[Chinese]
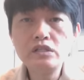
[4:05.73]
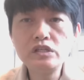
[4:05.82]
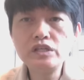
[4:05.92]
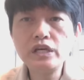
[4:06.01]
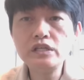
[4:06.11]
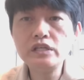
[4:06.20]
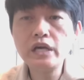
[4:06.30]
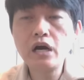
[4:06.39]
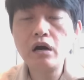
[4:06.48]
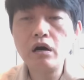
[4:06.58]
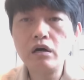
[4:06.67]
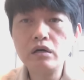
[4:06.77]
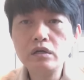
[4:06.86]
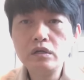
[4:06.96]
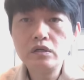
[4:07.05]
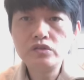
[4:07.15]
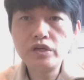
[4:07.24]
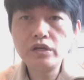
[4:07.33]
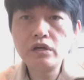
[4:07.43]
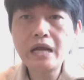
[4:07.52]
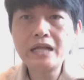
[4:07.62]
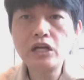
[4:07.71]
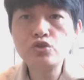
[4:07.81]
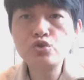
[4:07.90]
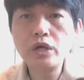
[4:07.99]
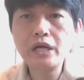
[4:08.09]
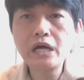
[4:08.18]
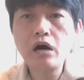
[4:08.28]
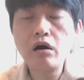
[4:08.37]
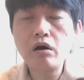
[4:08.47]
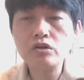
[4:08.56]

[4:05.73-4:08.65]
今天一样哈、哦，这个拉到最高哈、